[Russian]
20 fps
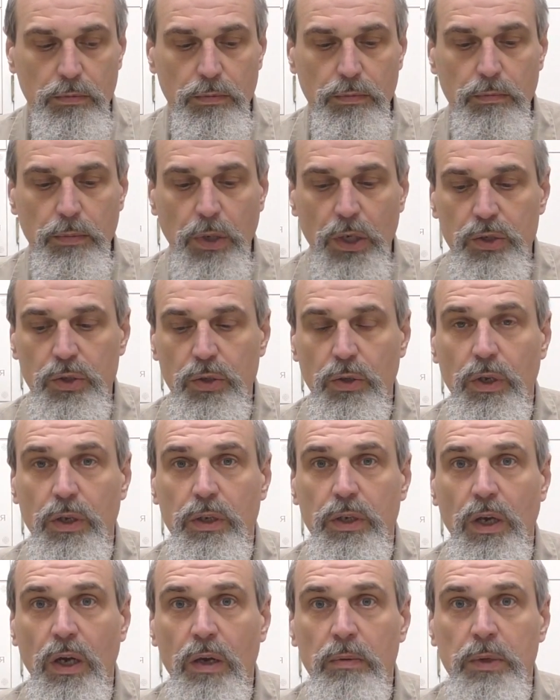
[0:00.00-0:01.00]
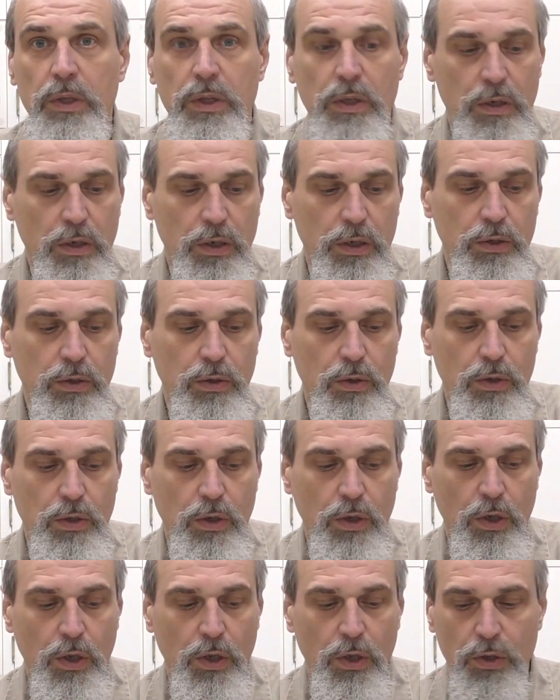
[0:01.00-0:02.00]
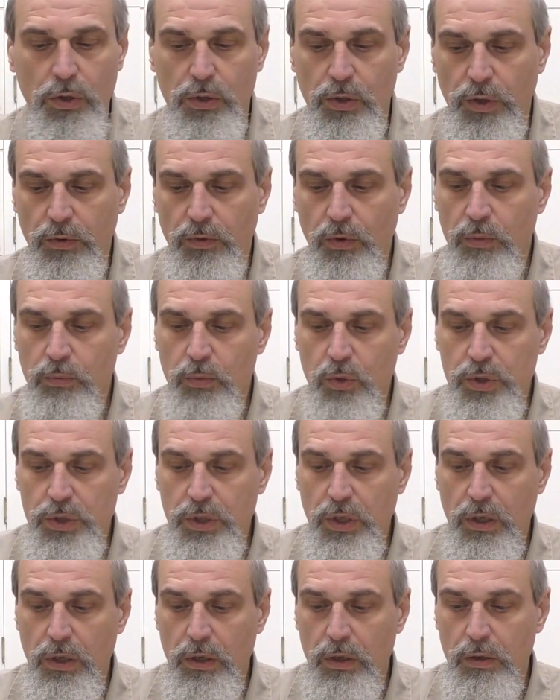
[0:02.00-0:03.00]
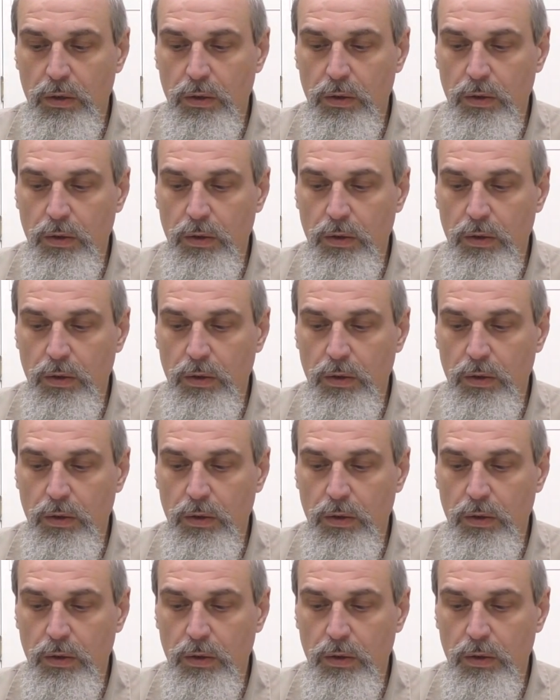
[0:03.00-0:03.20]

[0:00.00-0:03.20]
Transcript: большой диаметр идет, то его можно